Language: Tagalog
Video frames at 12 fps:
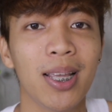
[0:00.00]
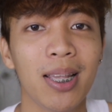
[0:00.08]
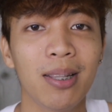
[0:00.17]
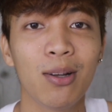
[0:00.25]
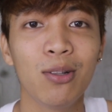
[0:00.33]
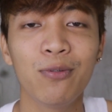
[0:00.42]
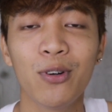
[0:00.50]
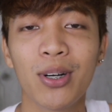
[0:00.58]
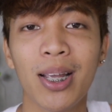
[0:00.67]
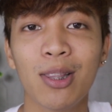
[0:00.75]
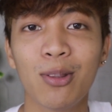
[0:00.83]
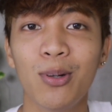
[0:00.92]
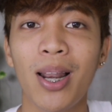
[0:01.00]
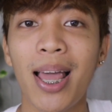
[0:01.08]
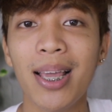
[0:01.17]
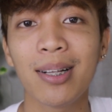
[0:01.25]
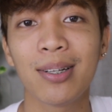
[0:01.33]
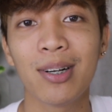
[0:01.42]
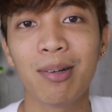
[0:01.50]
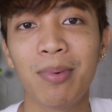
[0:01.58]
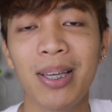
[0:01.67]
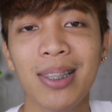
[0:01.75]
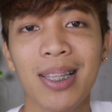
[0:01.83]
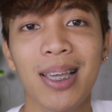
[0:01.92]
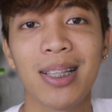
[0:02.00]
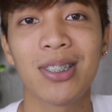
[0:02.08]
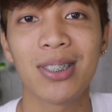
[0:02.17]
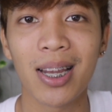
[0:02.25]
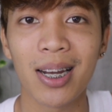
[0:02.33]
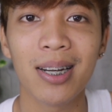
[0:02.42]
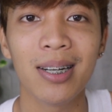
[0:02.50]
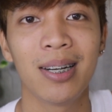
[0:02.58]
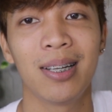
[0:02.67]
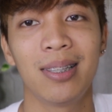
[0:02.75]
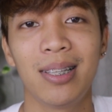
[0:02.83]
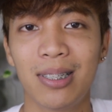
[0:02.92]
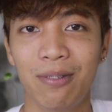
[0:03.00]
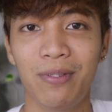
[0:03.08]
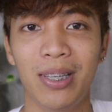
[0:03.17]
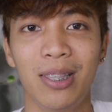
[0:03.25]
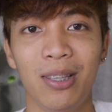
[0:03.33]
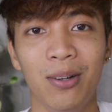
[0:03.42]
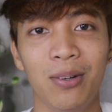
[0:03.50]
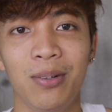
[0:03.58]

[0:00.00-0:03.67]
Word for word: And don't forget to like, comment, and share this video.